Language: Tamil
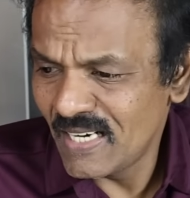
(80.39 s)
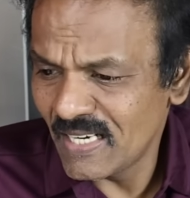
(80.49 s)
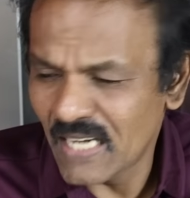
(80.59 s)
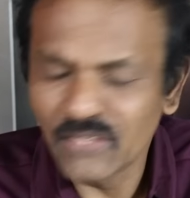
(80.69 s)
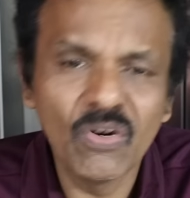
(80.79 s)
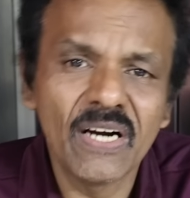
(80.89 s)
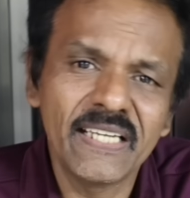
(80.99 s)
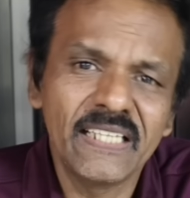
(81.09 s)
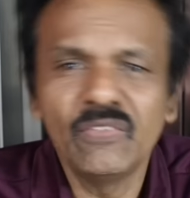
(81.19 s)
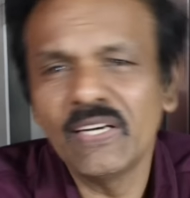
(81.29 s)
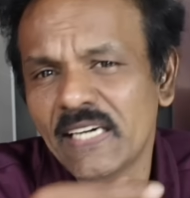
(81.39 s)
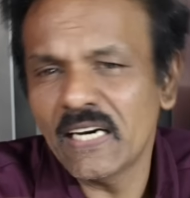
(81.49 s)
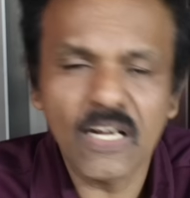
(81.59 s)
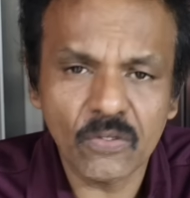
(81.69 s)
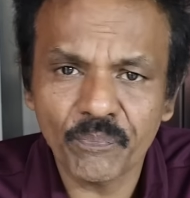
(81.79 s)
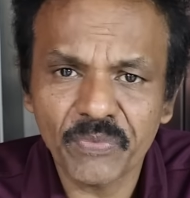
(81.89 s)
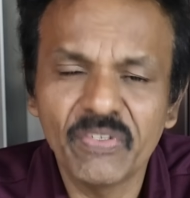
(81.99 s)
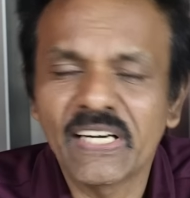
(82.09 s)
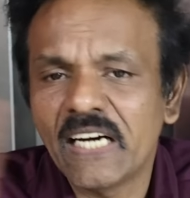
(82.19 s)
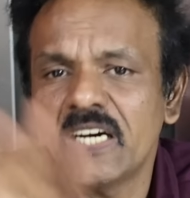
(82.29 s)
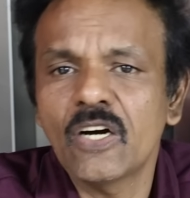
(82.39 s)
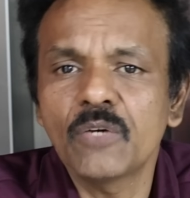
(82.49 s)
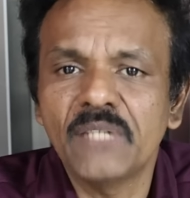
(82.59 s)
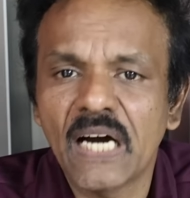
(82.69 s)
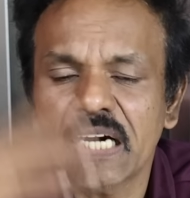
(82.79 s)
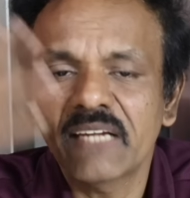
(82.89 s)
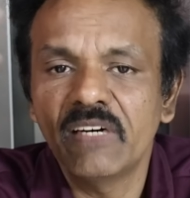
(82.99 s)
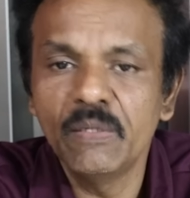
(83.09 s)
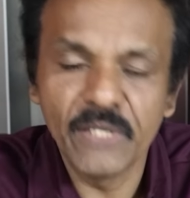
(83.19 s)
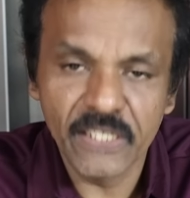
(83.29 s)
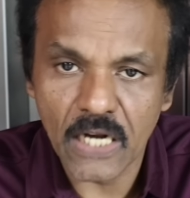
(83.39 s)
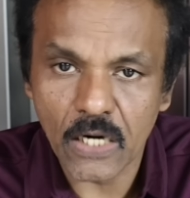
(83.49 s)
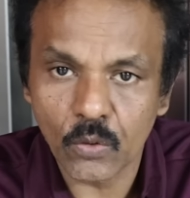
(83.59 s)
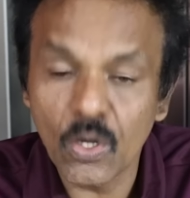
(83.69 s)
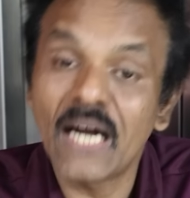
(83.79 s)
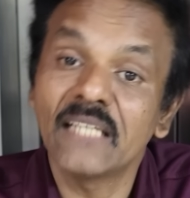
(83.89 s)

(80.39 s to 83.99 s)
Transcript: யார் அத்வானி கித்வானி எல்லாரும் இவங்க எல்லாரும் யாரை வழிபடுகிறார்களோ